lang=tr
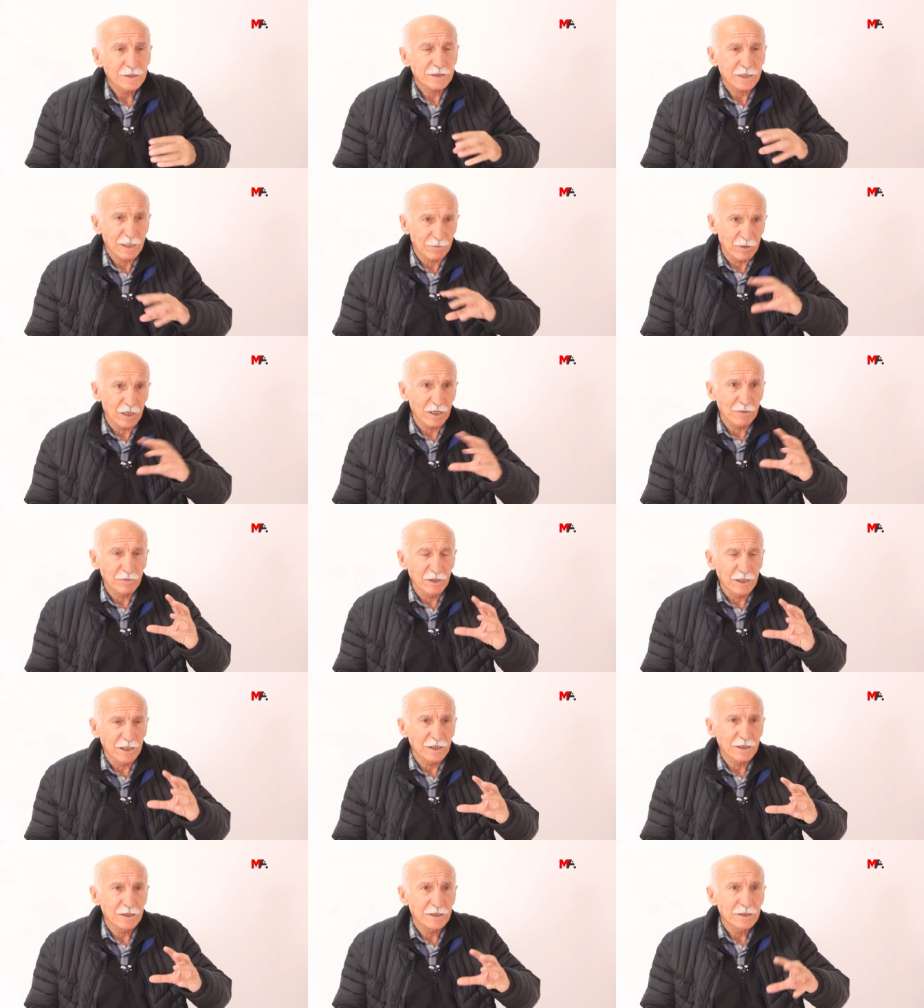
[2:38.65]

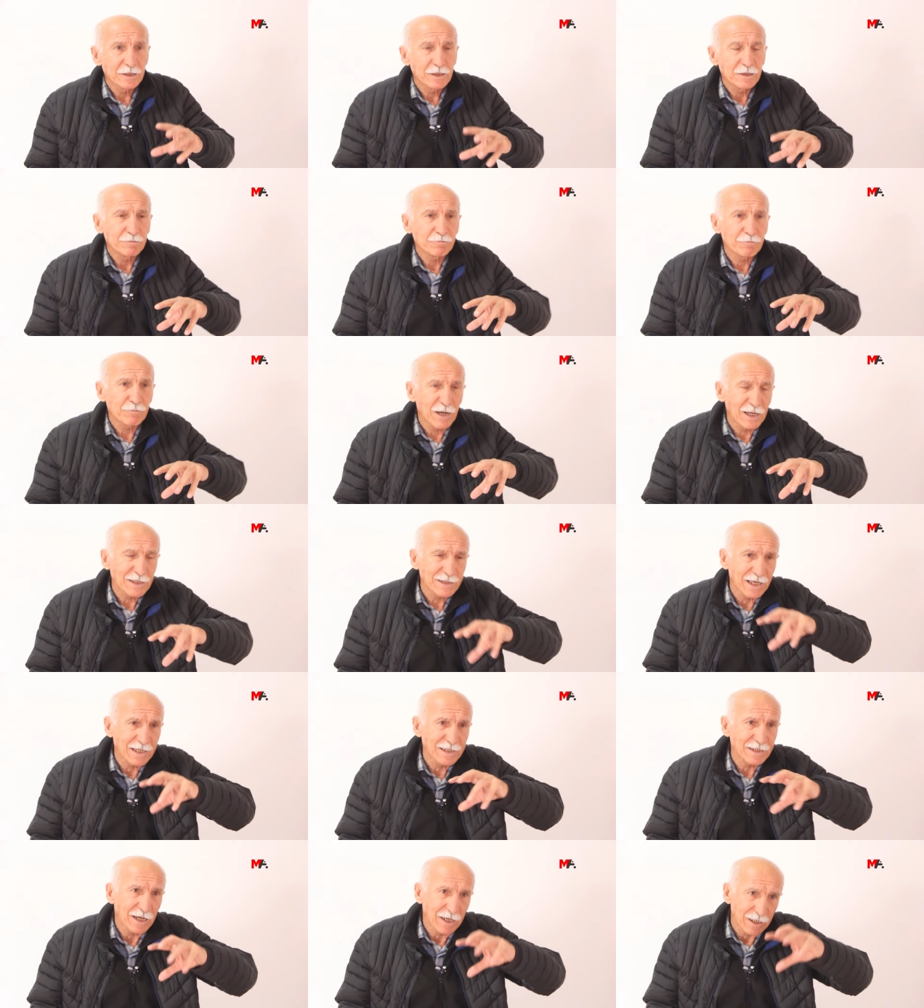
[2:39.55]
tamamı
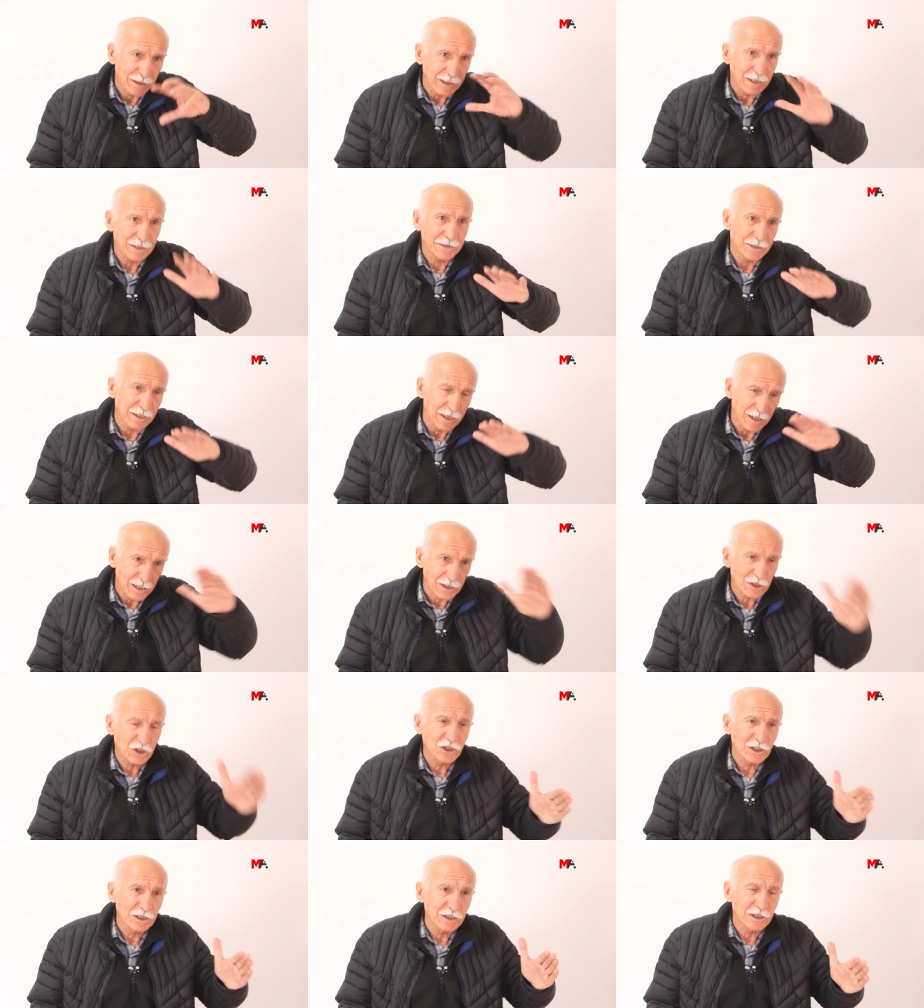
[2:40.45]
maden alanına
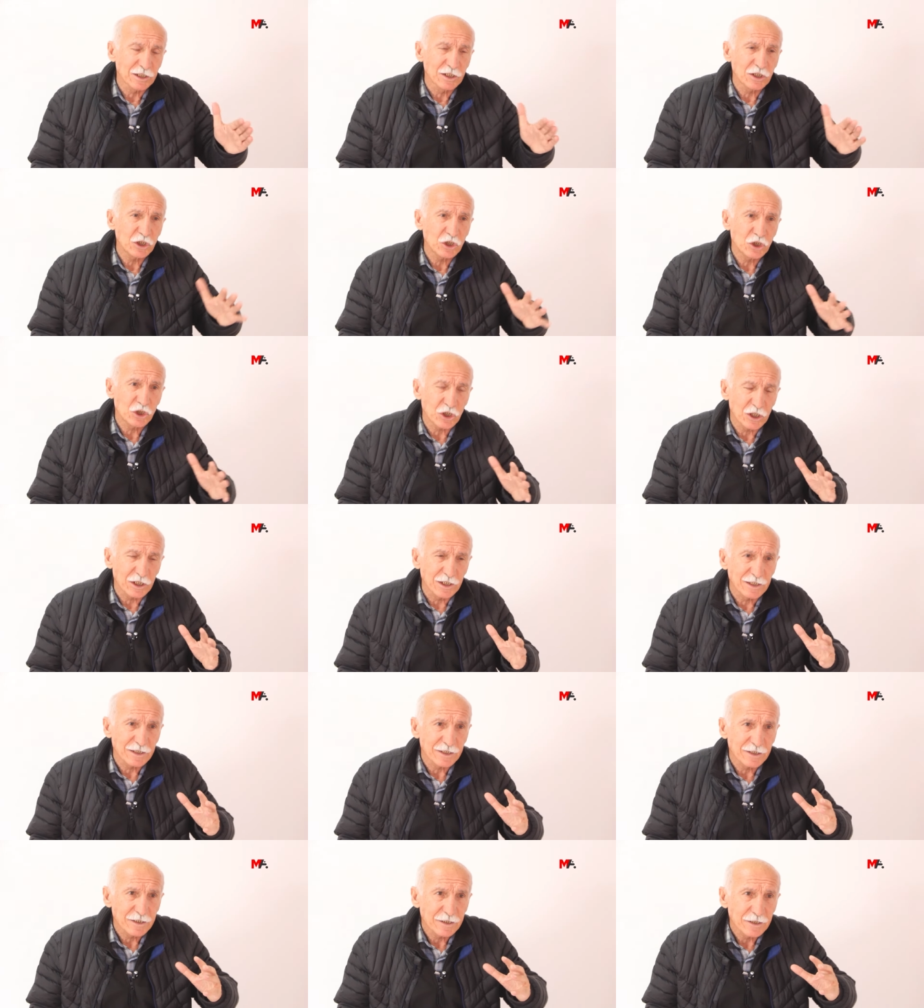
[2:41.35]
açıldığı
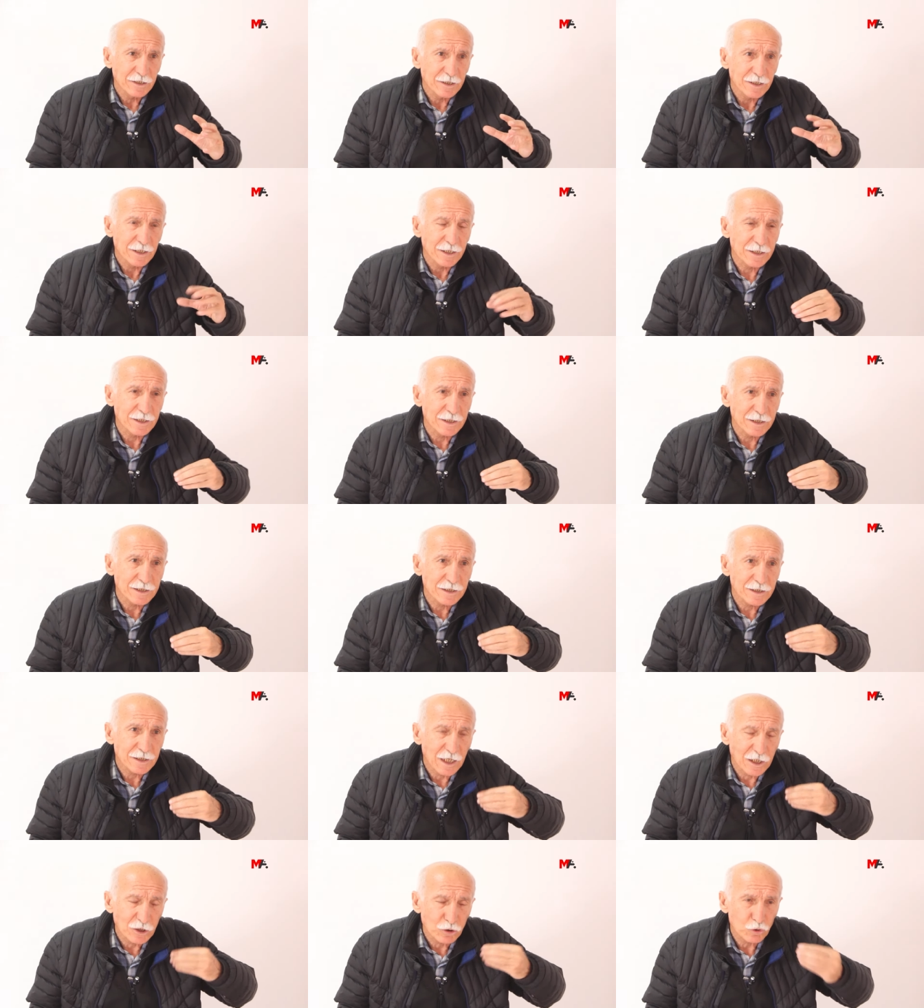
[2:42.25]
için e,
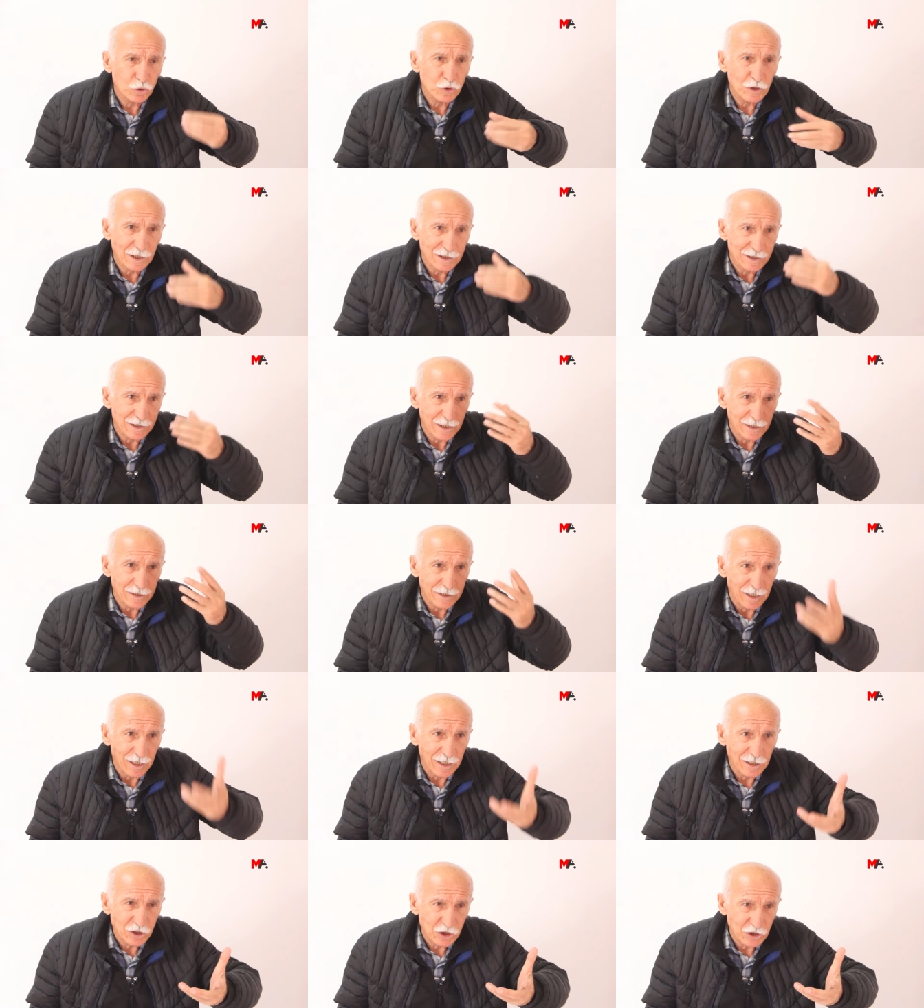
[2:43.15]
taş
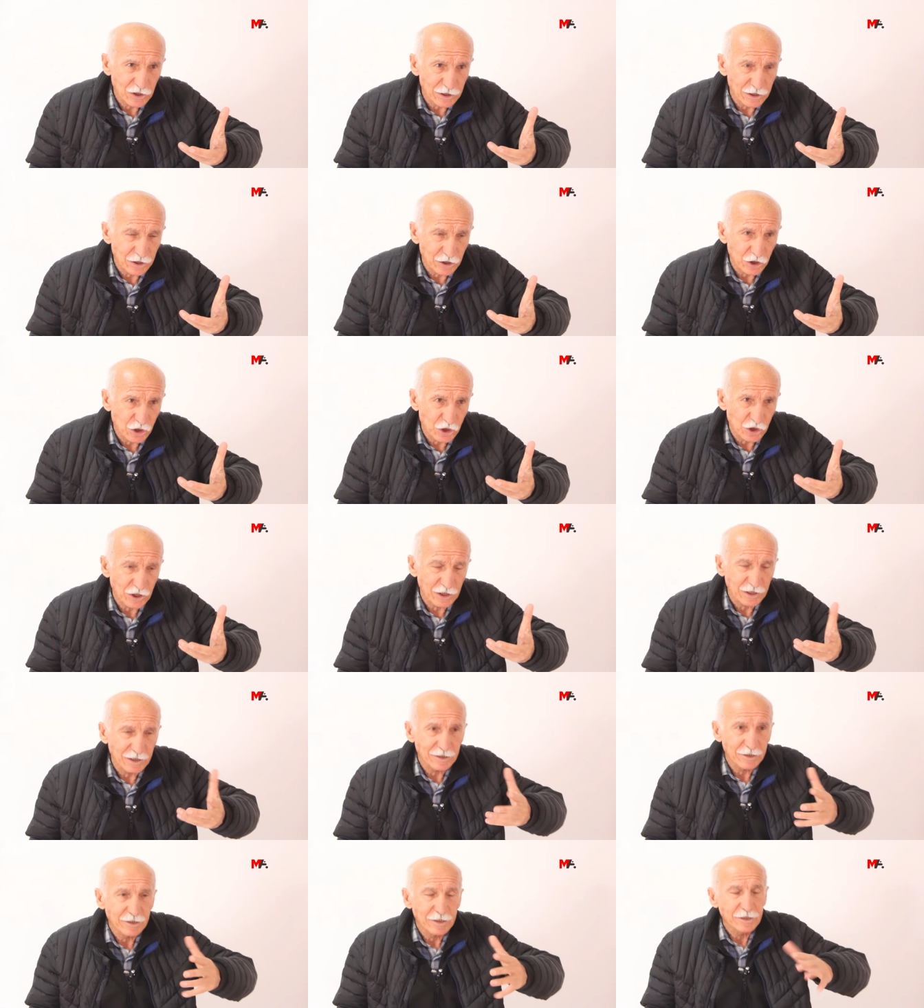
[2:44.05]
ocaklarına açıldığı
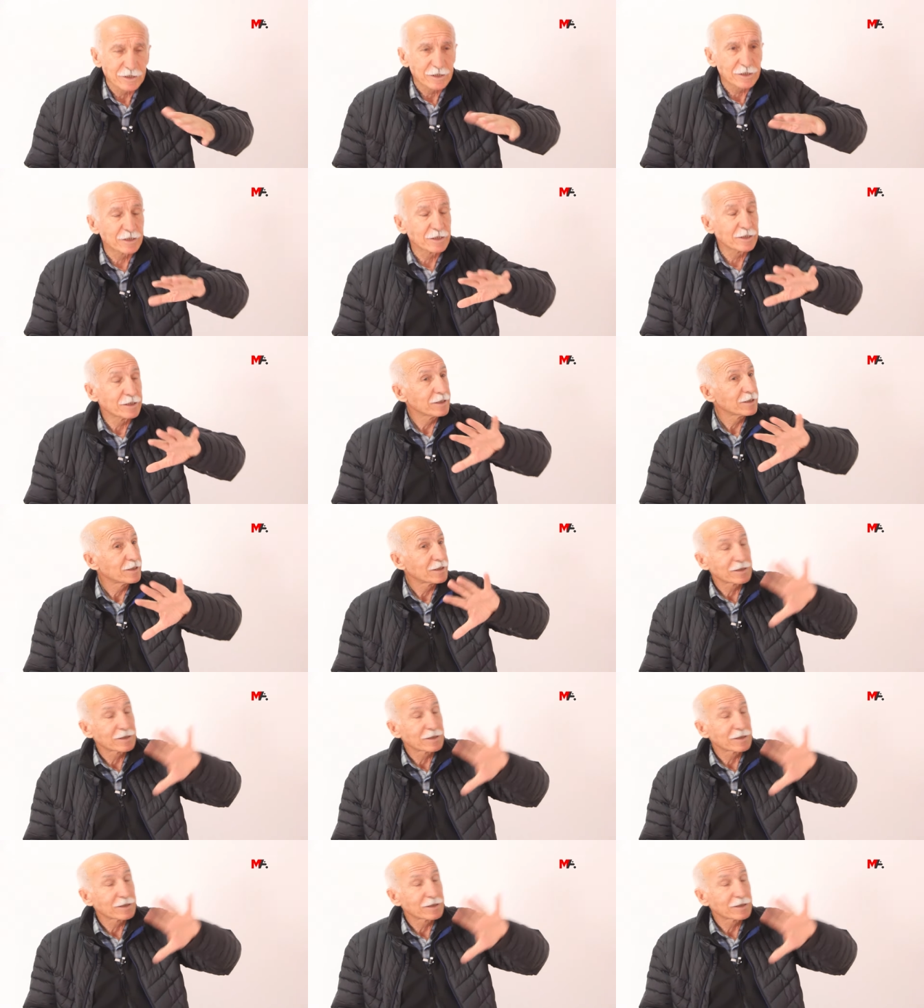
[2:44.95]
için e,